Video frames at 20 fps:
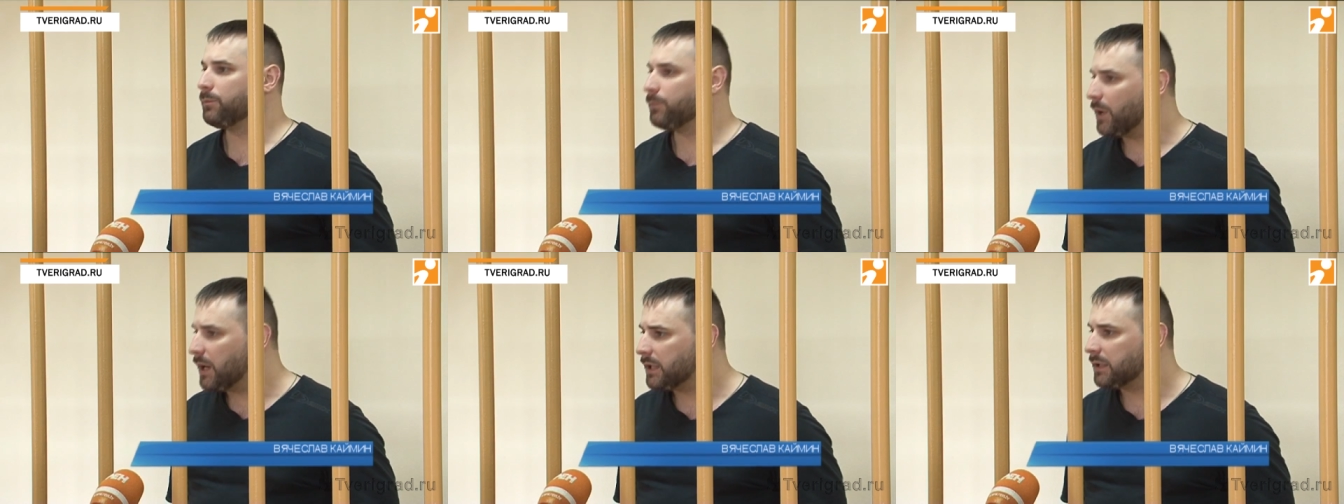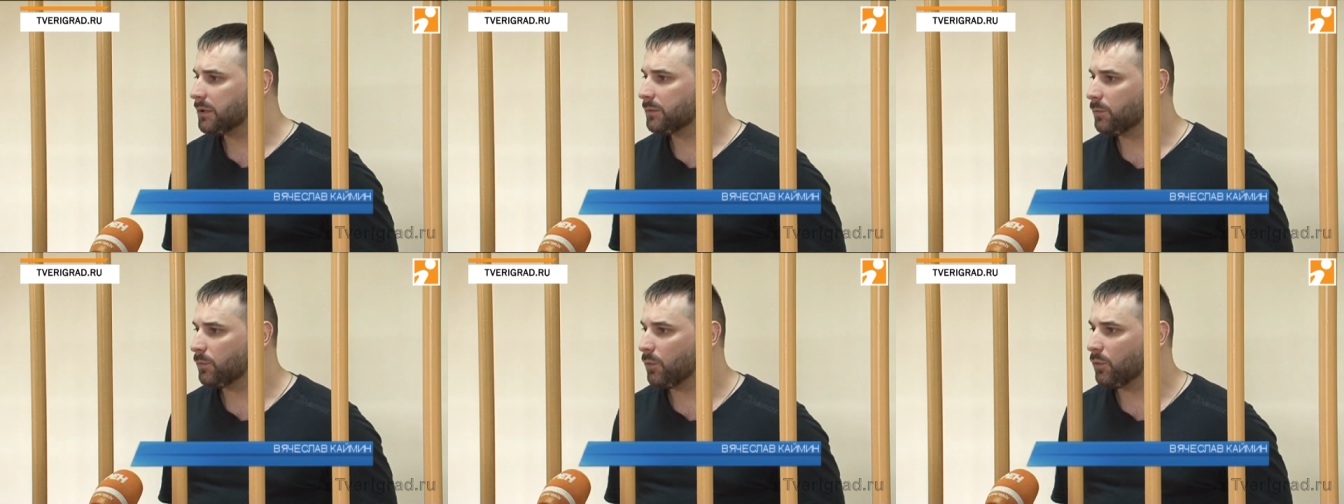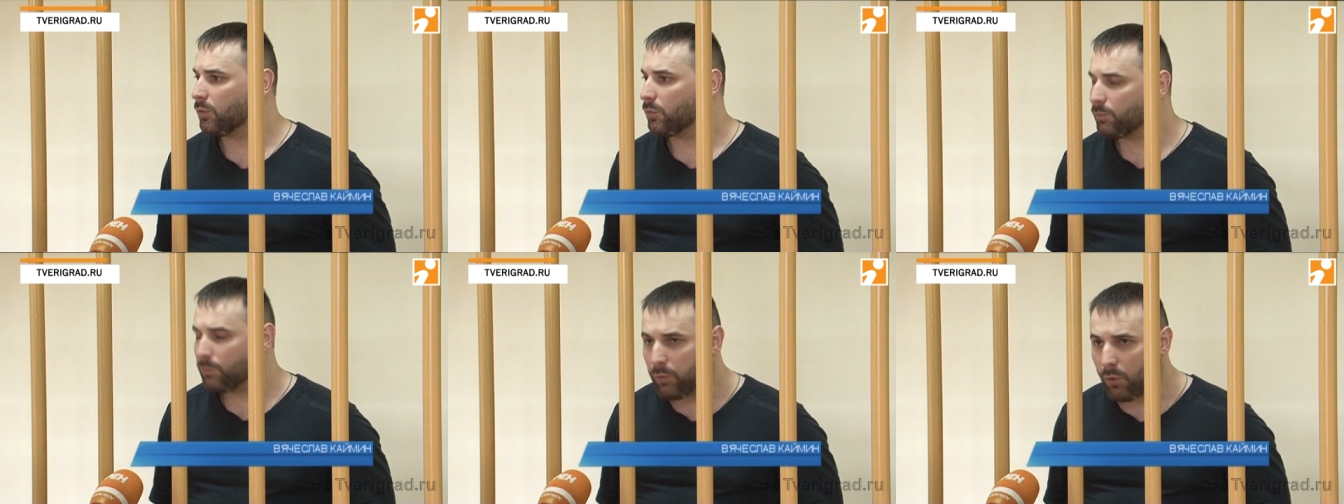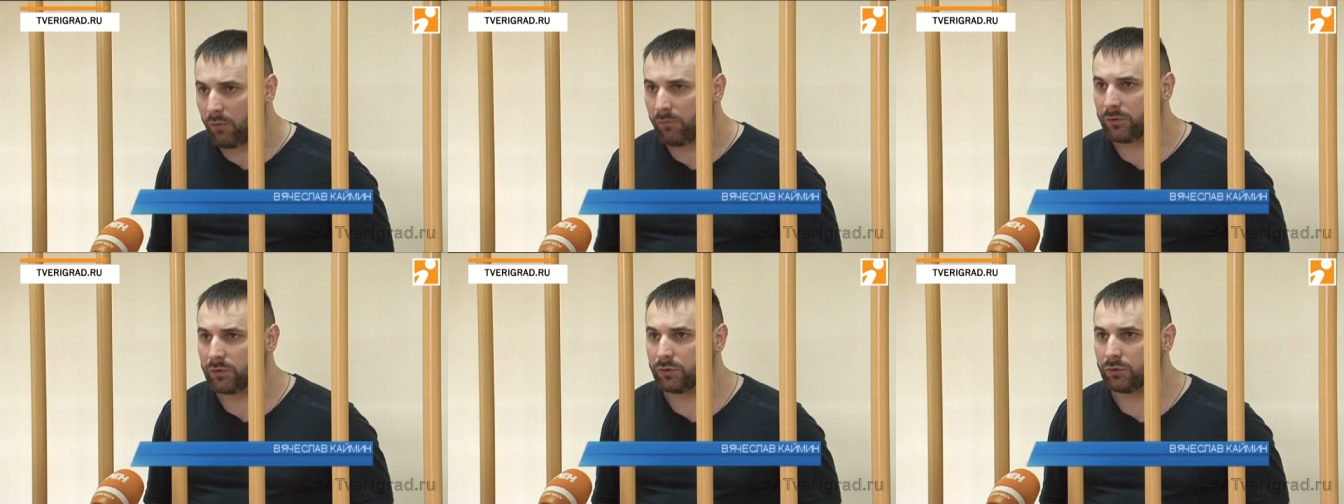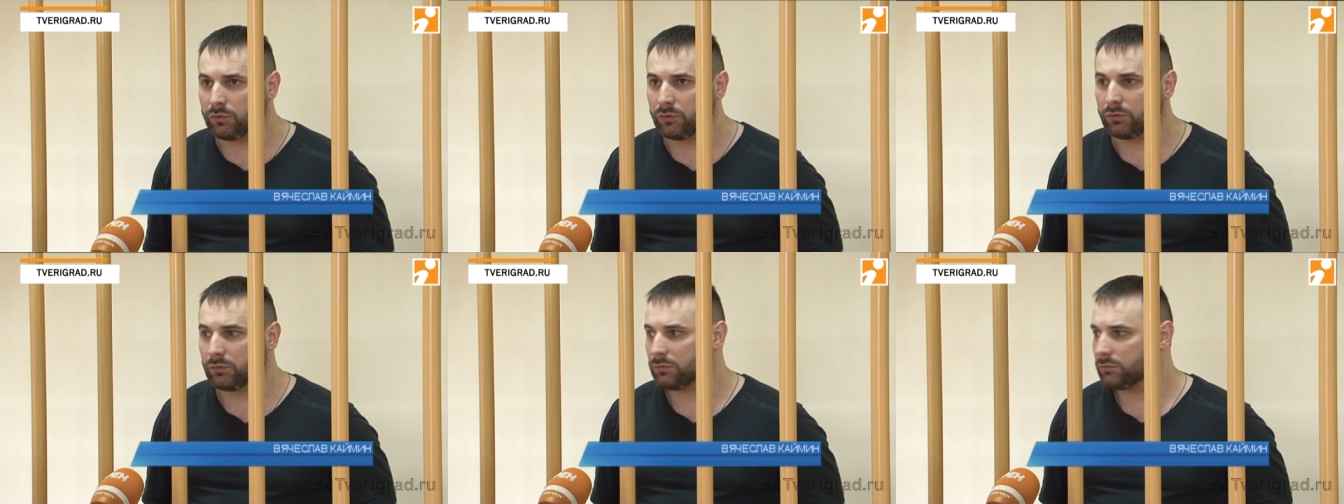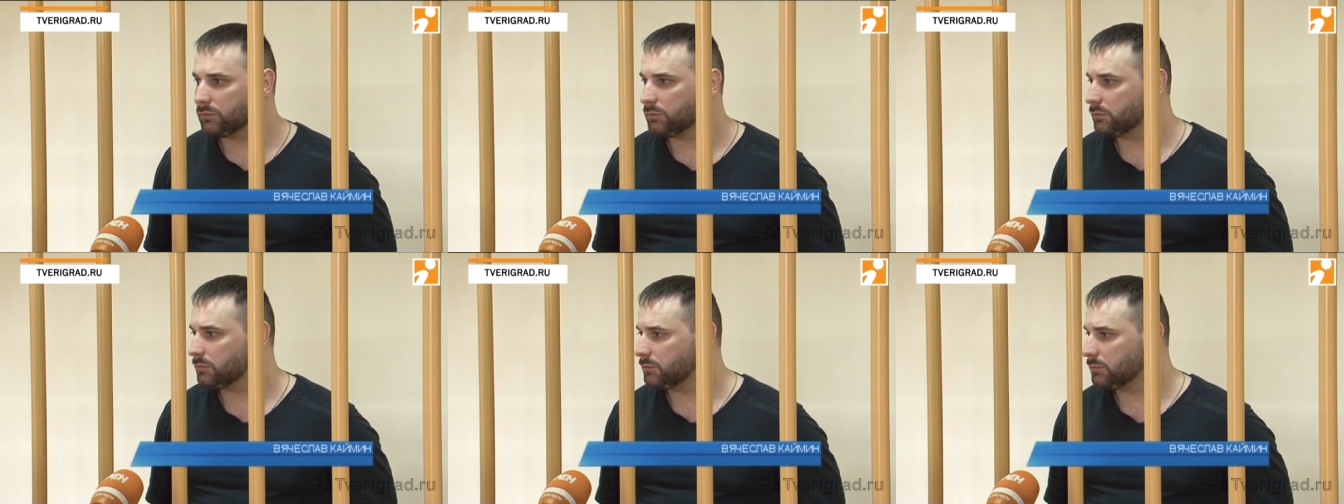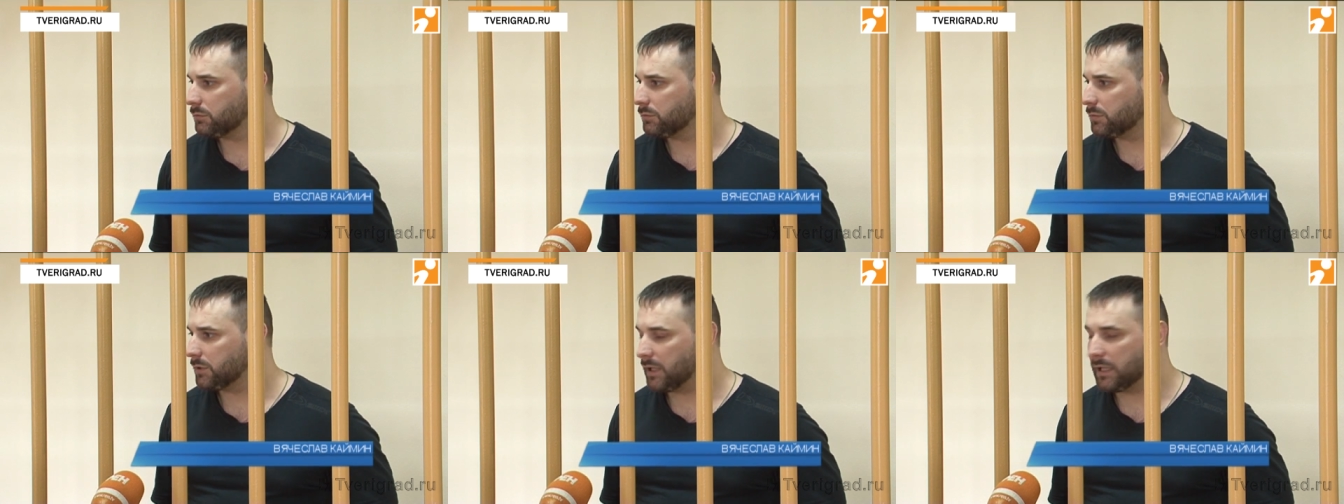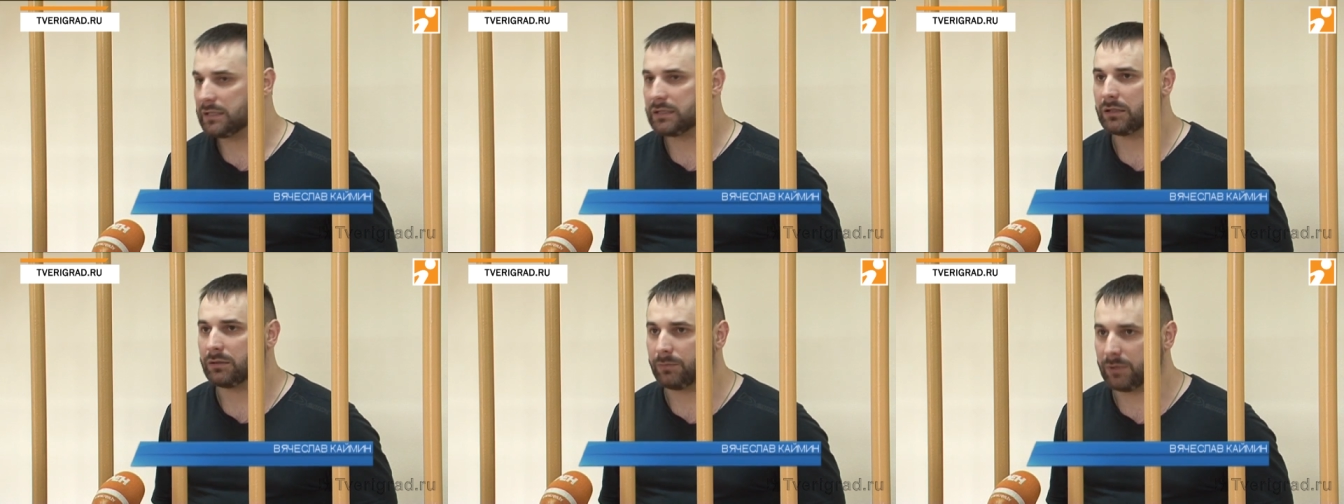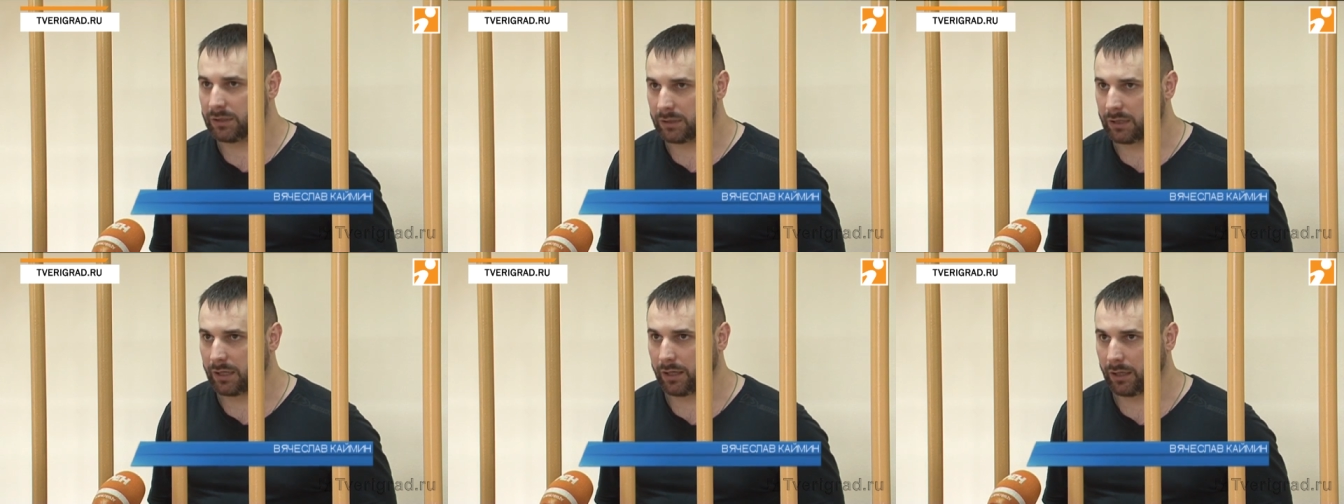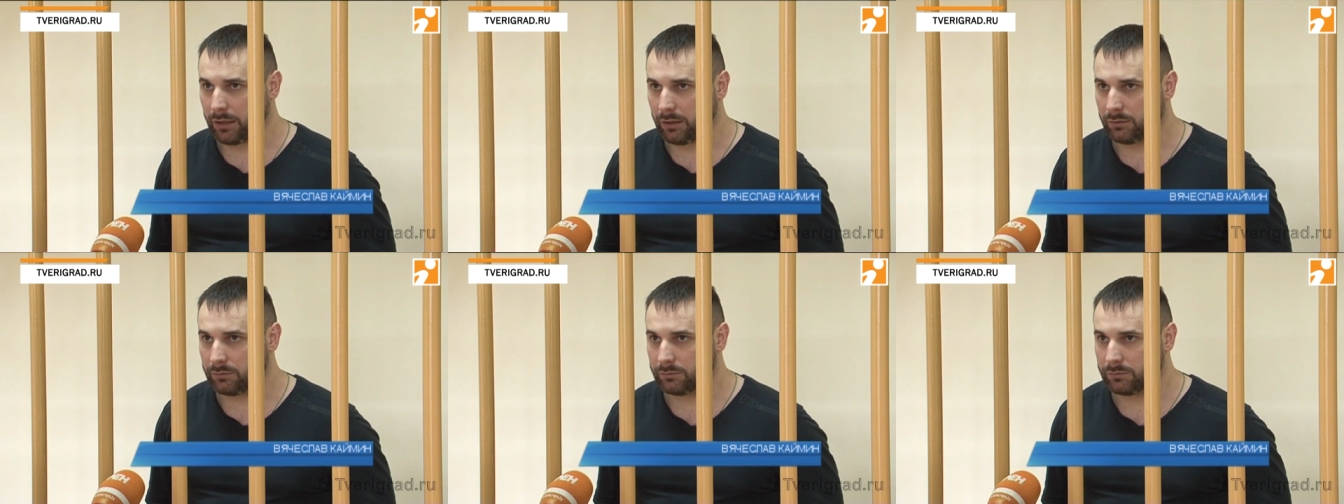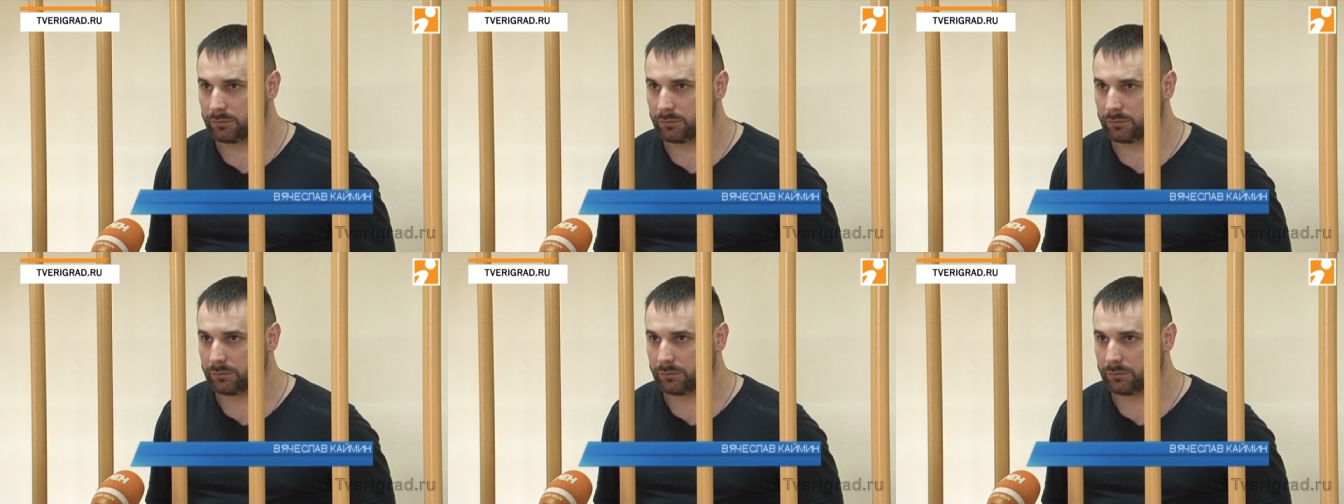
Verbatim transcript: по этому поводу дать комментарий.